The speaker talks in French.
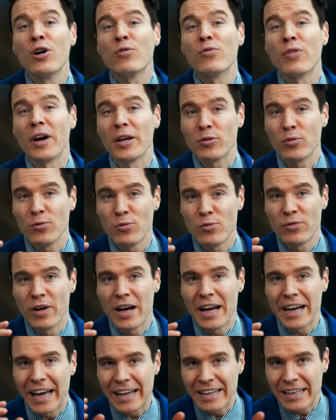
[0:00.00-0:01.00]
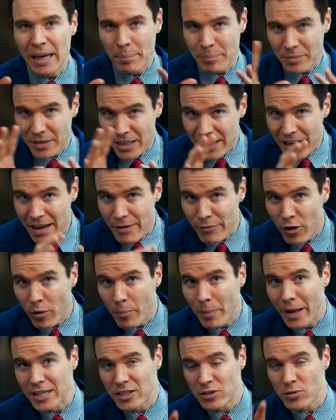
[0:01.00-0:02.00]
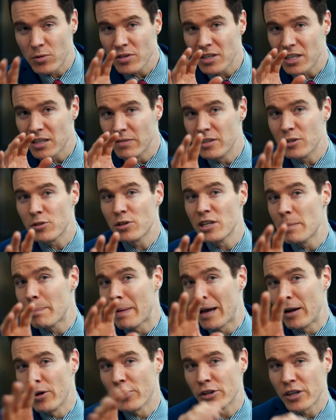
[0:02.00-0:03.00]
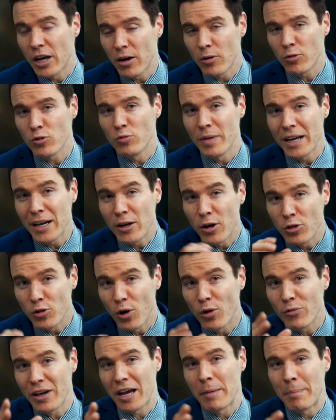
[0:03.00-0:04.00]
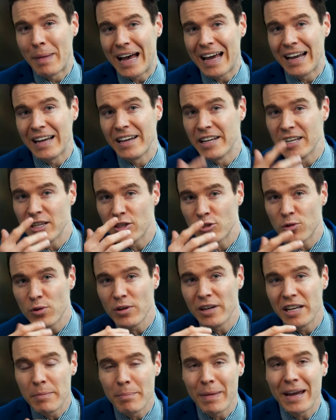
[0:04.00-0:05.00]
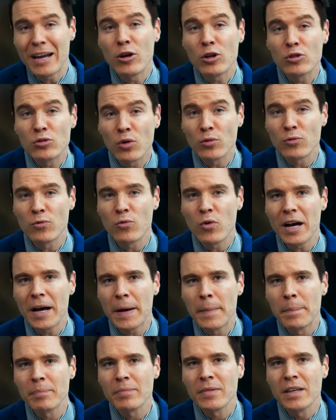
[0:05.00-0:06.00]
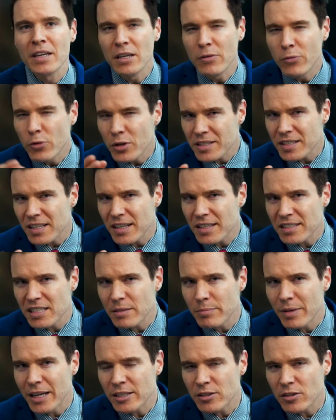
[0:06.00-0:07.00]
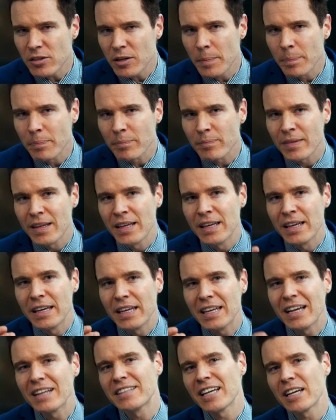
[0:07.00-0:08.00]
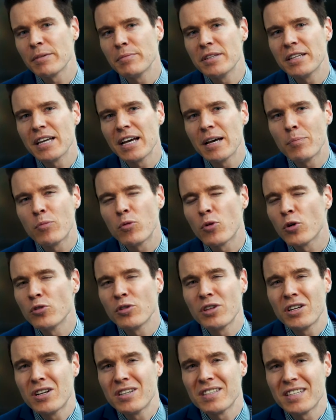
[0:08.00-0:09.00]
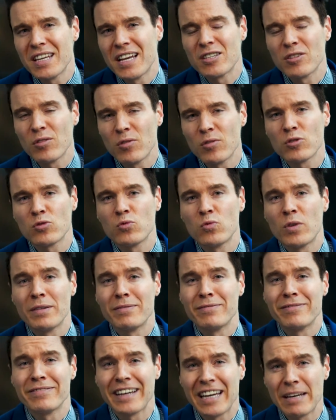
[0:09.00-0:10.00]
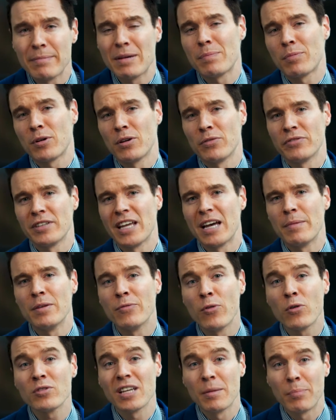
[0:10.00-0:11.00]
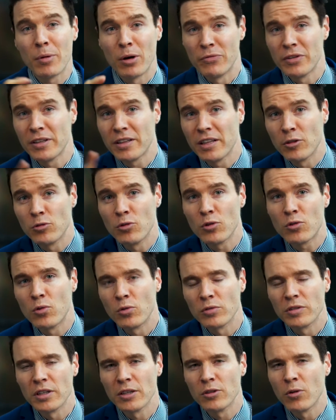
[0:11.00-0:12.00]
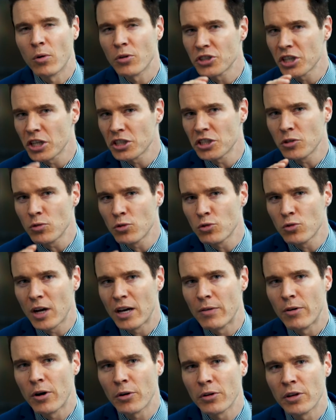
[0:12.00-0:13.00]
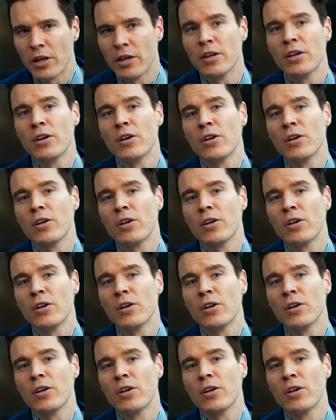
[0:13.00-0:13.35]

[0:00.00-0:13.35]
il faut être ouvert à capter l'information qui est véhiculée par le corps humain, le non-verbal, les yeux, les mains, le ton de voix. Il faut être sensible à ça. Et en terminant, pour une négociation soit vraiment profitable, il faut que ça profite les deux côtés. Donc, cherchez toujours à avoir une,